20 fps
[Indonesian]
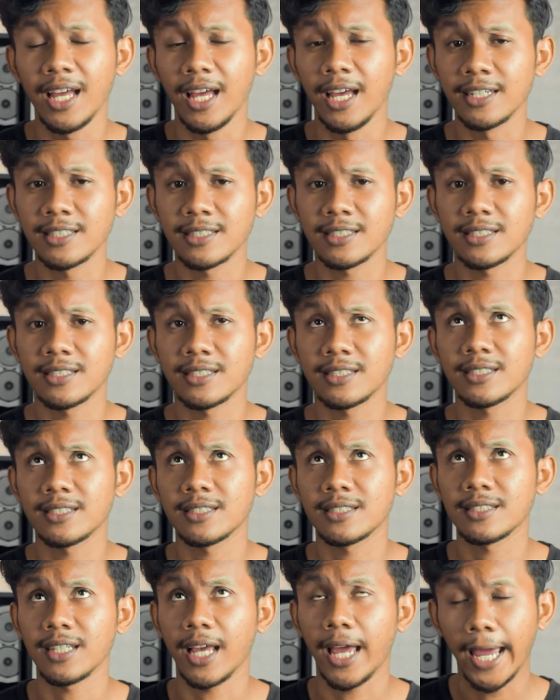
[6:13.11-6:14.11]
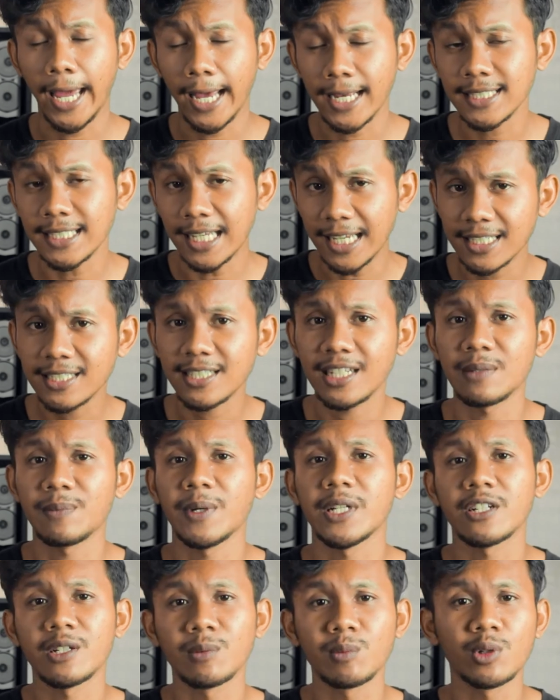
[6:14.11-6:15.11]
X
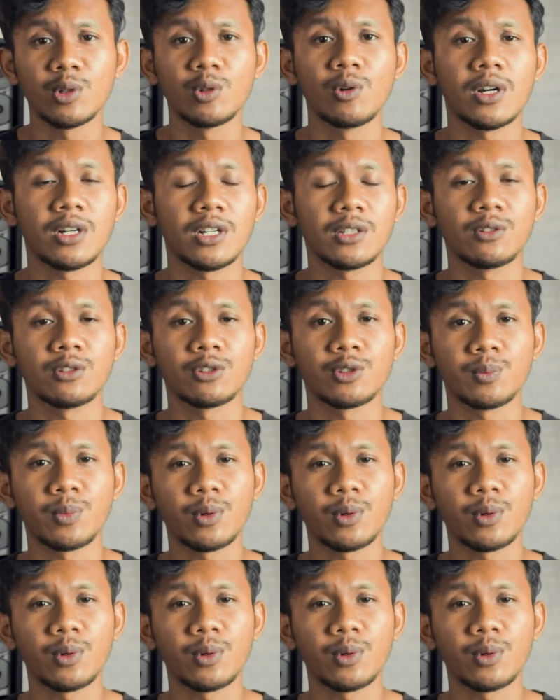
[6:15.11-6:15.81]
SX8200